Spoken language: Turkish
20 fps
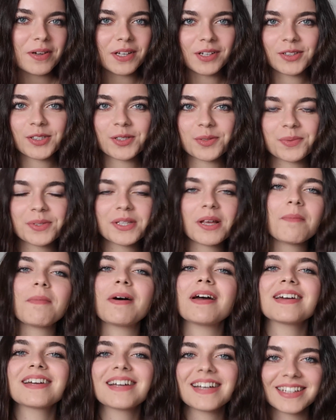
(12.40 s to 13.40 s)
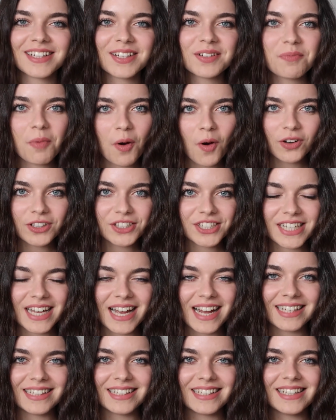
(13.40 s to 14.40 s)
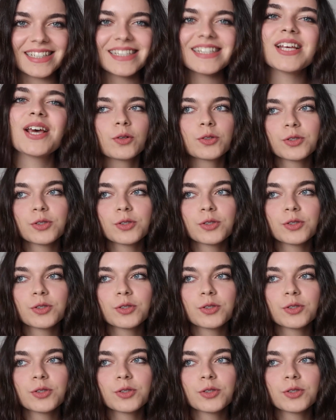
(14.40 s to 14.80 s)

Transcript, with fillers: ben Özüm Sabay, kanalıma hoş geldiniz.